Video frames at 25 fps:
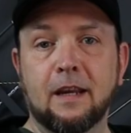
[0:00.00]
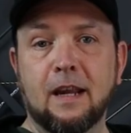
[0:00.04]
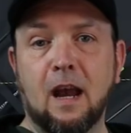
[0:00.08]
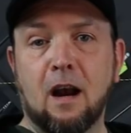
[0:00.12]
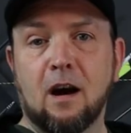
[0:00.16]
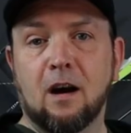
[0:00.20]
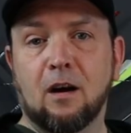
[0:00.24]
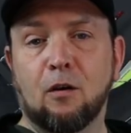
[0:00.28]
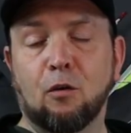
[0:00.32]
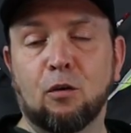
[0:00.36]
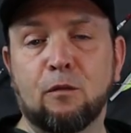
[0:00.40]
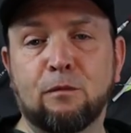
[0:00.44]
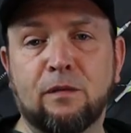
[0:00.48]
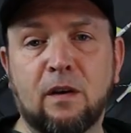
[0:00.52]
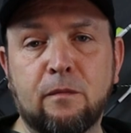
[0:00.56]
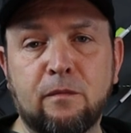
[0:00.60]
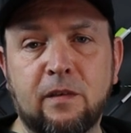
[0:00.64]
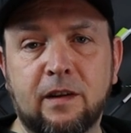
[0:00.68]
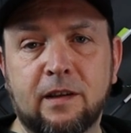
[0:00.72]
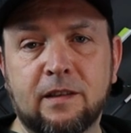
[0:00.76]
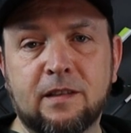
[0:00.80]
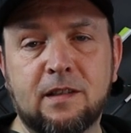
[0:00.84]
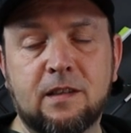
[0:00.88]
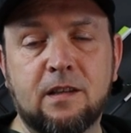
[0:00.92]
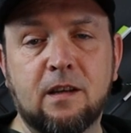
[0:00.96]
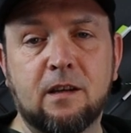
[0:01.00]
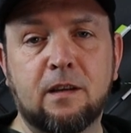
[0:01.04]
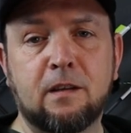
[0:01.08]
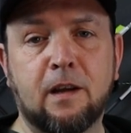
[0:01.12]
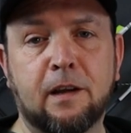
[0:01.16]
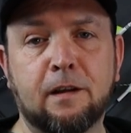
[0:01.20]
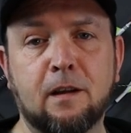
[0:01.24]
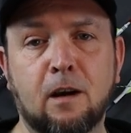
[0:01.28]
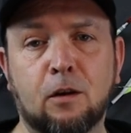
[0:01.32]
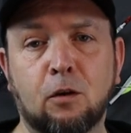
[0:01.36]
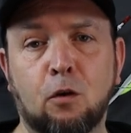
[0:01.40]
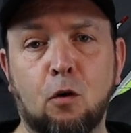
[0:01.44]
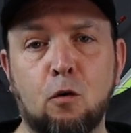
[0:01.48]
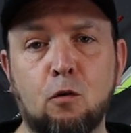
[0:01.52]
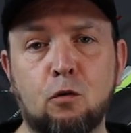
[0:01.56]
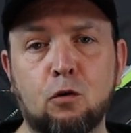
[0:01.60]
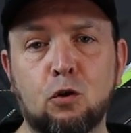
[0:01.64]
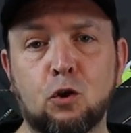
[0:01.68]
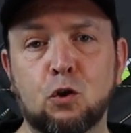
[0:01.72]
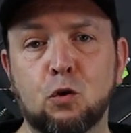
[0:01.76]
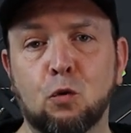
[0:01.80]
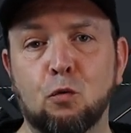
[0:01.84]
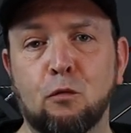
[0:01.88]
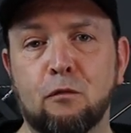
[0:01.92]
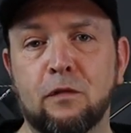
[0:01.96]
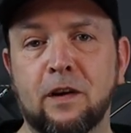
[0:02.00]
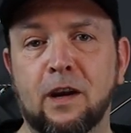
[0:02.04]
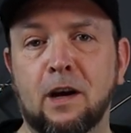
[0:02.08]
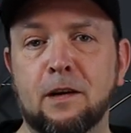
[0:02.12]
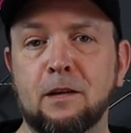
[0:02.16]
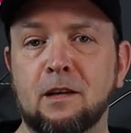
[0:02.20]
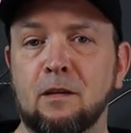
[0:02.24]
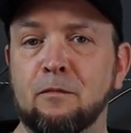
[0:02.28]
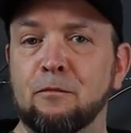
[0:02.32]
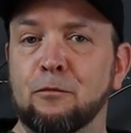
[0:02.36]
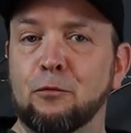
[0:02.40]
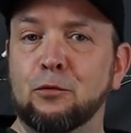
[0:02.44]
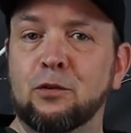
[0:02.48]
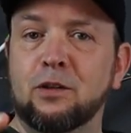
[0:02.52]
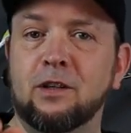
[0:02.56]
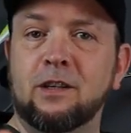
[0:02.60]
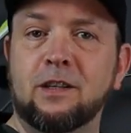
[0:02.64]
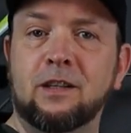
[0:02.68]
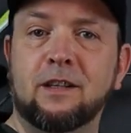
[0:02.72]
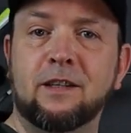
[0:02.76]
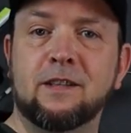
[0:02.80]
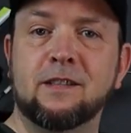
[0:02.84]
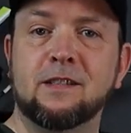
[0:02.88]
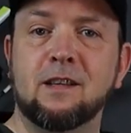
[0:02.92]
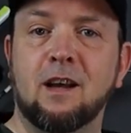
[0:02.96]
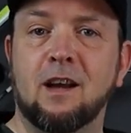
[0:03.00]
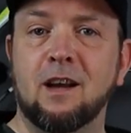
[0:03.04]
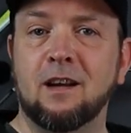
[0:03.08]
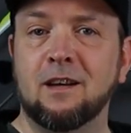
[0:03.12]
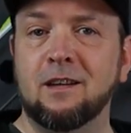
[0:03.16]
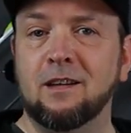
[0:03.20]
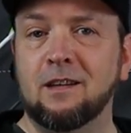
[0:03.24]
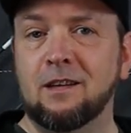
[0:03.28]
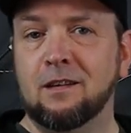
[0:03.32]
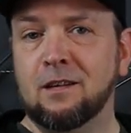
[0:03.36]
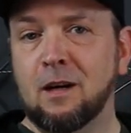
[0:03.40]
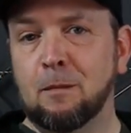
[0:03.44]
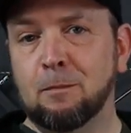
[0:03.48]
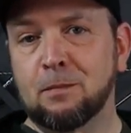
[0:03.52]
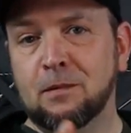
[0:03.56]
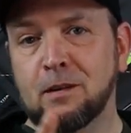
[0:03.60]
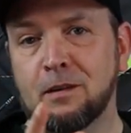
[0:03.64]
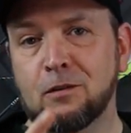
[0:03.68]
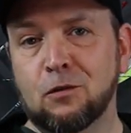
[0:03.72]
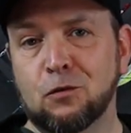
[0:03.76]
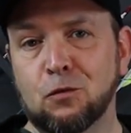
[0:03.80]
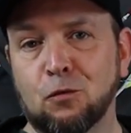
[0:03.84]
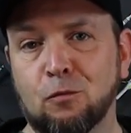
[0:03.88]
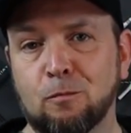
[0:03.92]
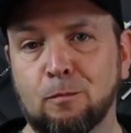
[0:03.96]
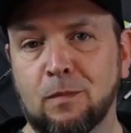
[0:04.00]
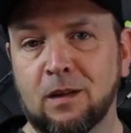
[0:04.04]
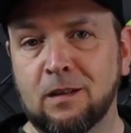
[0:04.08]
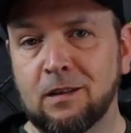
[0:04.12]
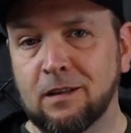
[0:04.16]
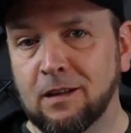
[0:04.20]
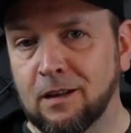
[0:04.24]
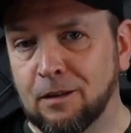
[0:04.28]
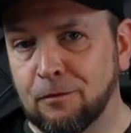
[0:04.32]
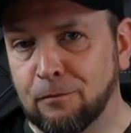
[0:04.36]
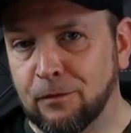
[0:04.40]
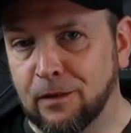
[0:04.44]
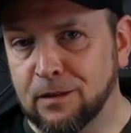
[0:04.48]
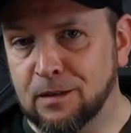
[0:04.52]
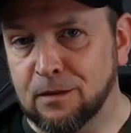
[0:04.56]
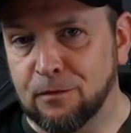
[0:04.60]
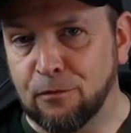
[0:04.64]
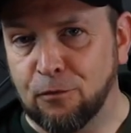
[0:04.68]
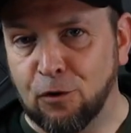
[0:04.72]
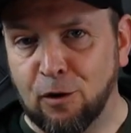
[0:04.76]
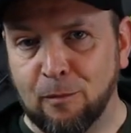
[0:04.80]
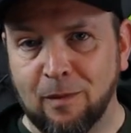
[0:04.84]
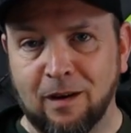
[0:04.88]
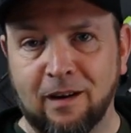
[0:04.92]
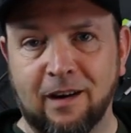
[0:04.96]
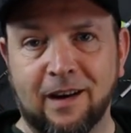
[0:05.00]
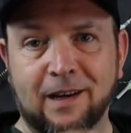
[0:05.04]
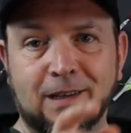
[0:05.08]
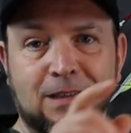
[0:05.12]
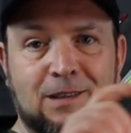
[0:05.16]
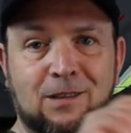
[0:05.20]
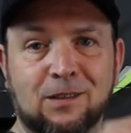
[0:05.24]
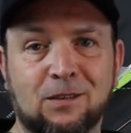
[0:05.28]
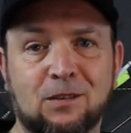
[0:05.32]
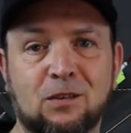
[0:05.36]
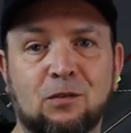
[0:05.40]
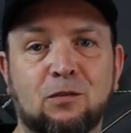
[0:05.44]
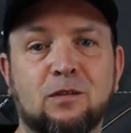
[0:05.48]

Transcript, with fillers: Ja, und wenn wir jetzt hier in einer Kochshow wären, dann würde ich sagen, ich habe da schon mal etwas vorbereitet.